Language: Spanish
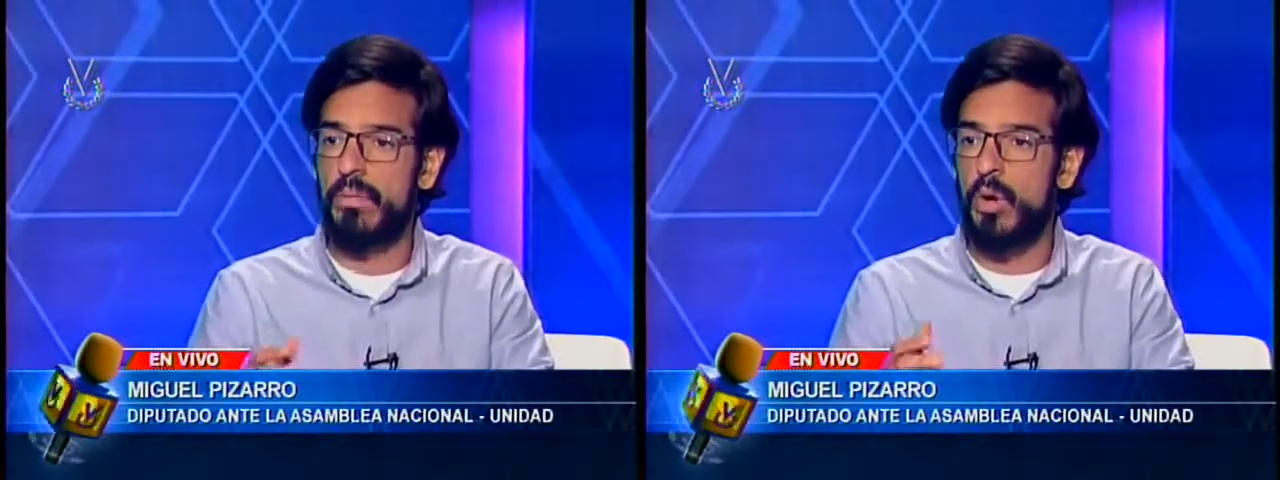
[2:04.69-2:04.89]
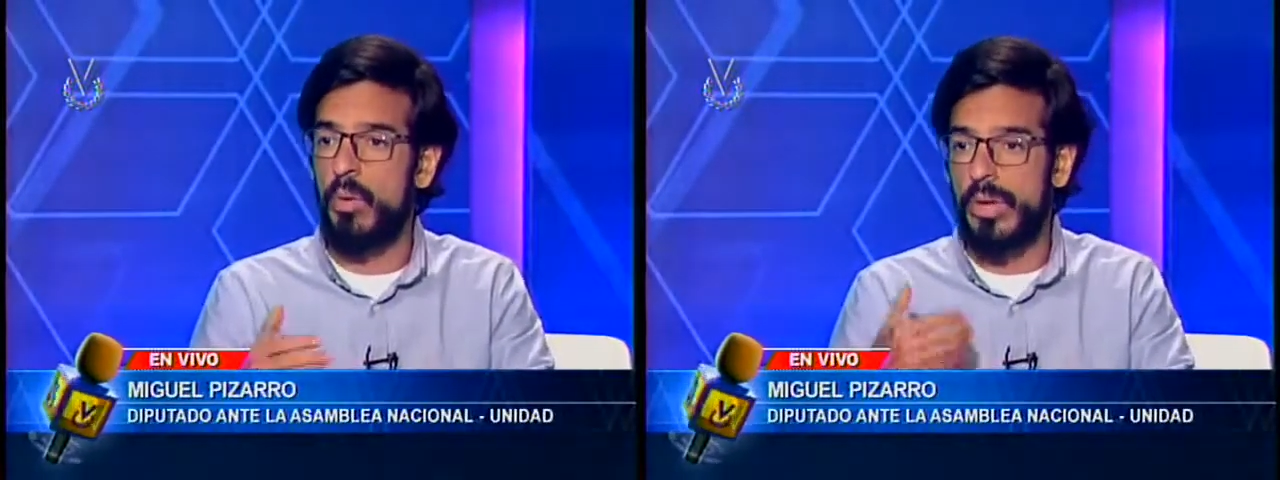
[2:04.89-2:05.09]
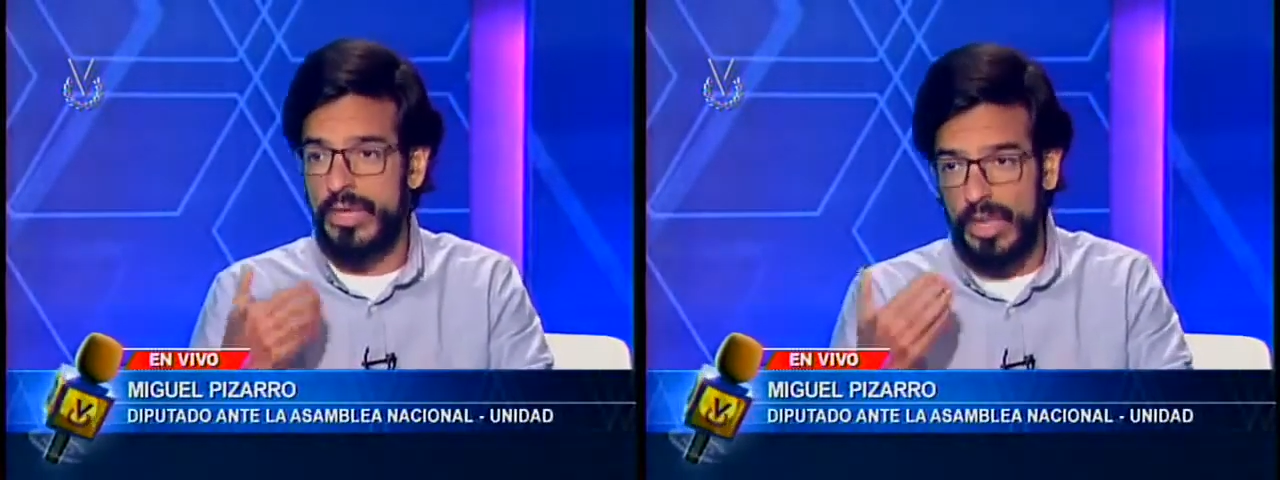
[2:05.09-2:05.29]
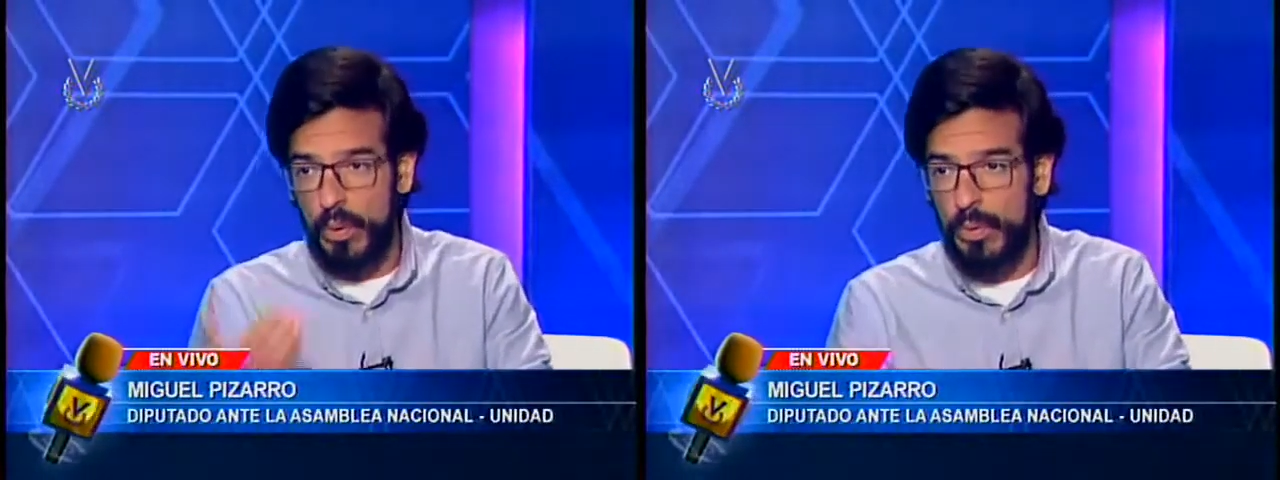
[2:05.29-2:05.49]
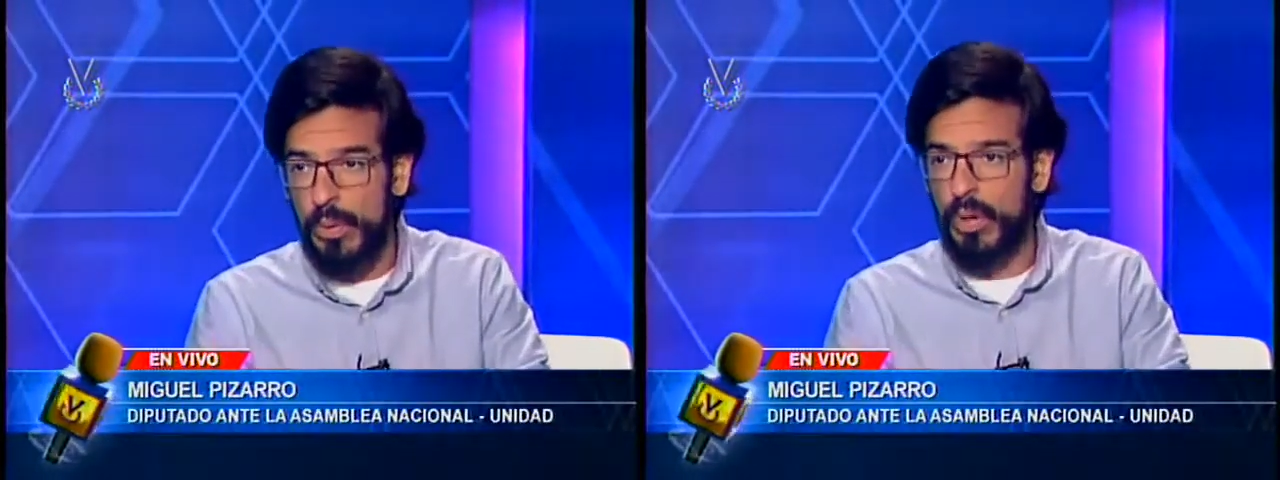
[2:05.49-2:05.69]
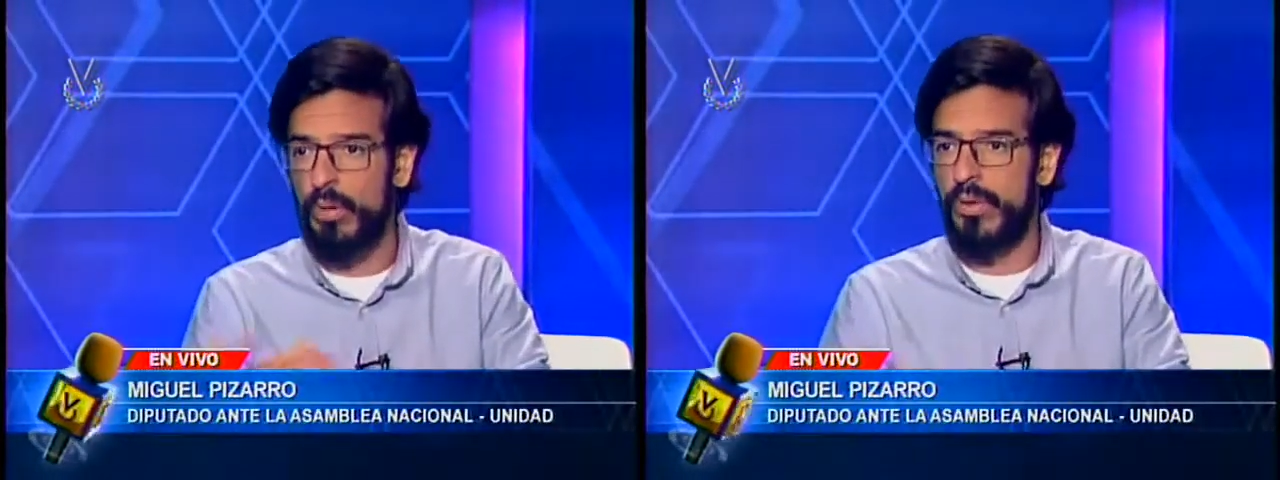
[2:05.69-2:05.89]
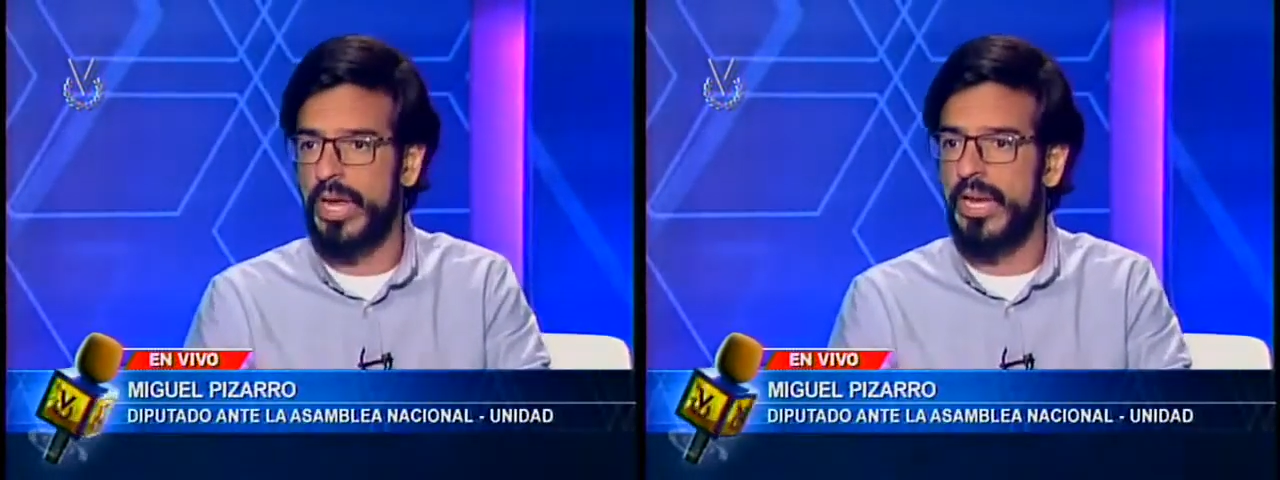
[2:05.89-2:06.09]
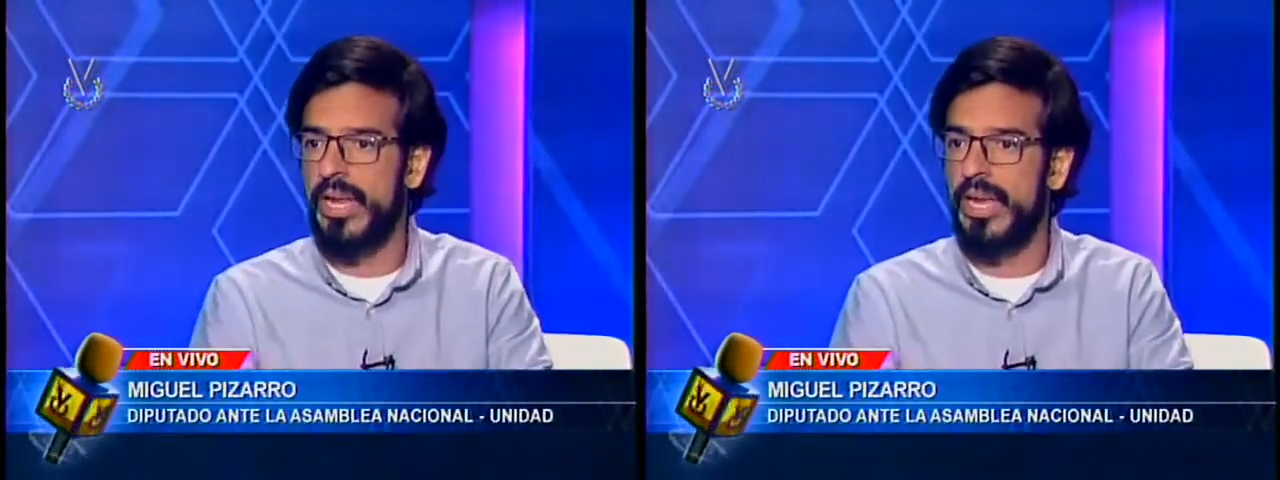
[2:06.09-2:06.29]
como Ministerio Público y
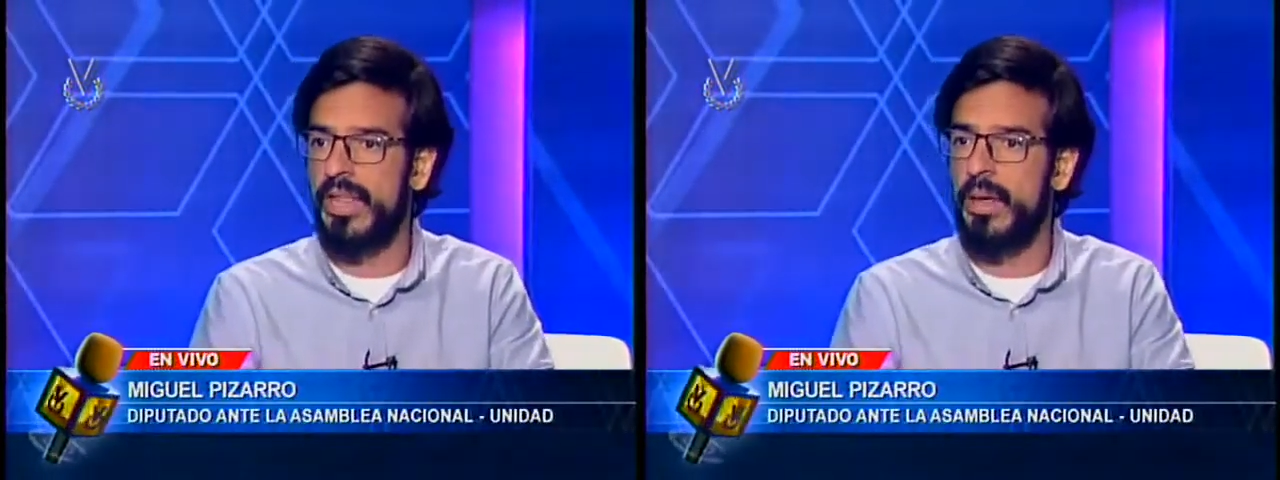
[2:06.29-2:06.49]
Fiscalía